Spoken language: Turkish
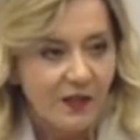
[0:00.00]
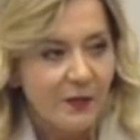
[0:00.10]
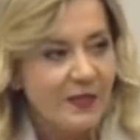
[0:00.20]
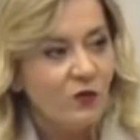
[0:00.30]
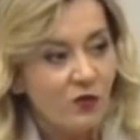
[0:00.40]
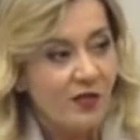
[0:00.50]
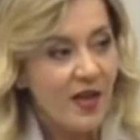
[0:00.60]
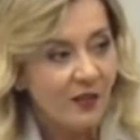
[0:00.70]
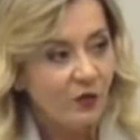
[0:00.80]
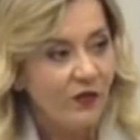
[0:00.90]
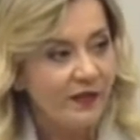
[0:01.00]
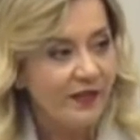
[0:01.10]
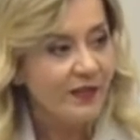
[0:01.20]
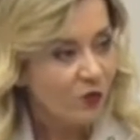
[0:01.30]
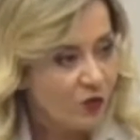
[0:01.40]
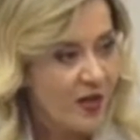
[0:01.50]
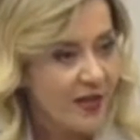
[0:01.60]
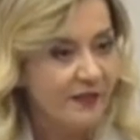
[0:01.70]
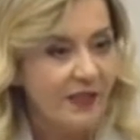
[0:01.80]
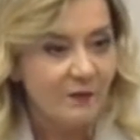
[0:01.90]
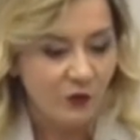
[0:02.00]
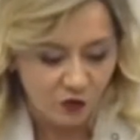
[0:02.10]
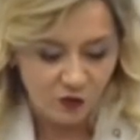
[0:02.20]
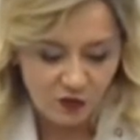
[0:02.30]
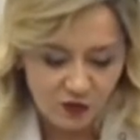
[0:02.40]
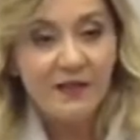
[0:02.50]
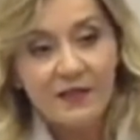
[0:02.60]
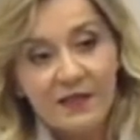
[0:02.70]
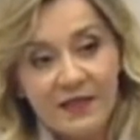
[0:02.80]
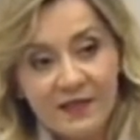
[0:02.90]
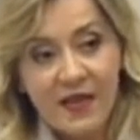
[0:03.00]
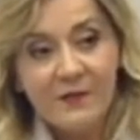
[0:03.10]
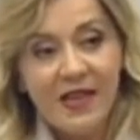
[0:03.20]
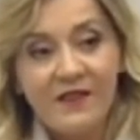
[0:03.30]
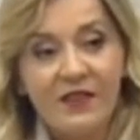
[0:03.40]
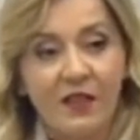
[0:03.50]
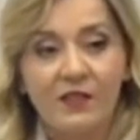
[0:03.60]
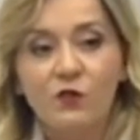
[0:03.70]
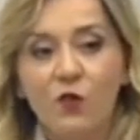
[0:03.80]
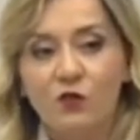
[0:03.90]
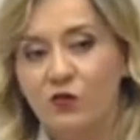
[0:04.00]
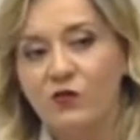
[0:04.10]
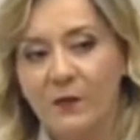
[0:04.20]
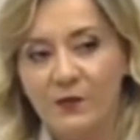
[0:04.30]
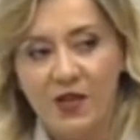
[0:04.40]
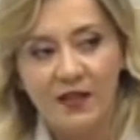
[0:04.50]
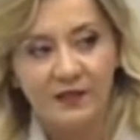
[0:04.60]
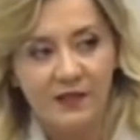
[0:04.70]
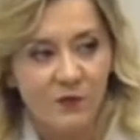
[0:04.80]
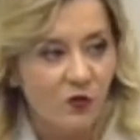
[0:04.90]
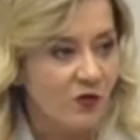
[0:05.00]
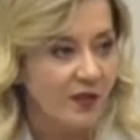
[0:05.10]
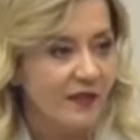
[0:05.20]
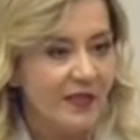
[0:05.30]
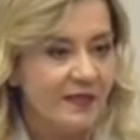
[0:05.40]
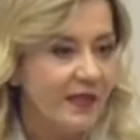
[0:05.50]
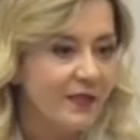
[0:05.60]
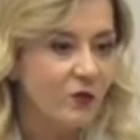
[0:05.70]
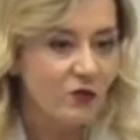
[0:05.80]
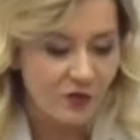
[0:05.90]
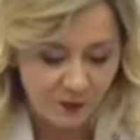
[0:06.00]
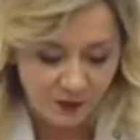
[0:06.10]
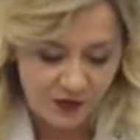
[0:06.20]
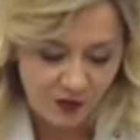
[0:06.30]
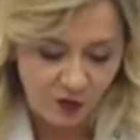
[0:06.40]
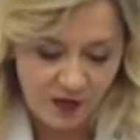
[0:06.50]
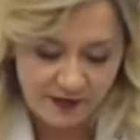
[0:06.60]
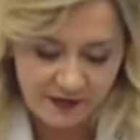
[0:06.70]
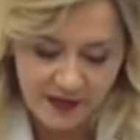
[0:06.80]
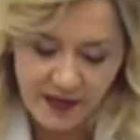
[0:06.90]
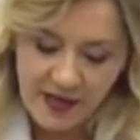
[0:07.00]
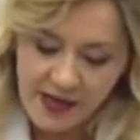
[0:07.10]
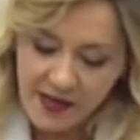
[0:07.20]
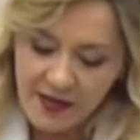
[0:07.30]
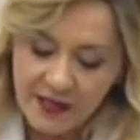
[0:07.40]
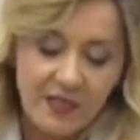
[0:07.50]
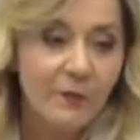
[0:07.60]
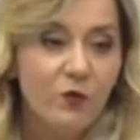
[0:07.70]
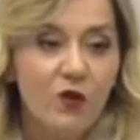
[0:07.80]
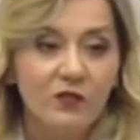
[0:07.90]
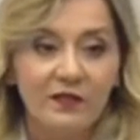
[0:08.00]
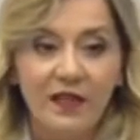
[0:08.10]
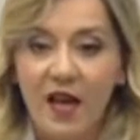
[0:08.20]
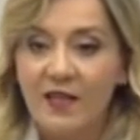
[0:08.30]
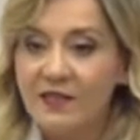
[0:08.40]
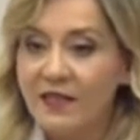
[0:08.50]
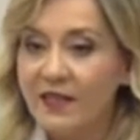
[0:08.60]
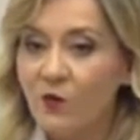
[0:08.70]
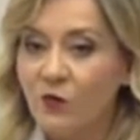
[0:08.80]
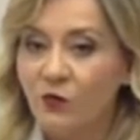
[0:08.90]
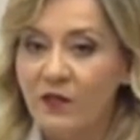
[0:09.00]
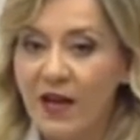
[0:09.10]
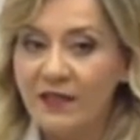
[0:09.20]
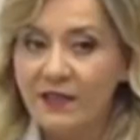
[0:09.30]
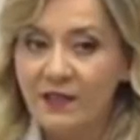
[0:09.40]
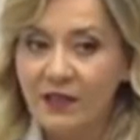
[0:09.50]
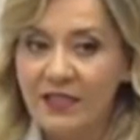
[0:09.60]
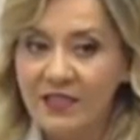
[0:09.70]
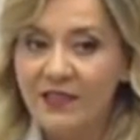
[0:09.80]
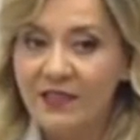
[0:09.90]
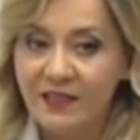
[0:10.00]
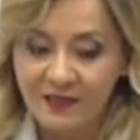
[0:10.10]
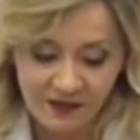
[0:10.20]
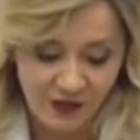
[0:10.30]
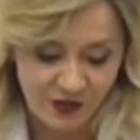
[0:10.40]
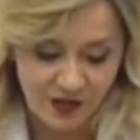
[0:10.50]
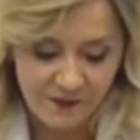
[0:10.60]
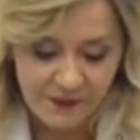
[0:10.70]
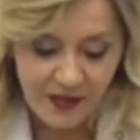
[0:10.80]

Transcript: biz Türk Silahlı Kuvvetleri'ni güçlendirelim diyoruz. Sistemsel ve kalıcı olsun yapacaklarımız. Yoksa destekliyoruz yapılacak olanları. İşte bu noktada askeri okullar işin kilit taşı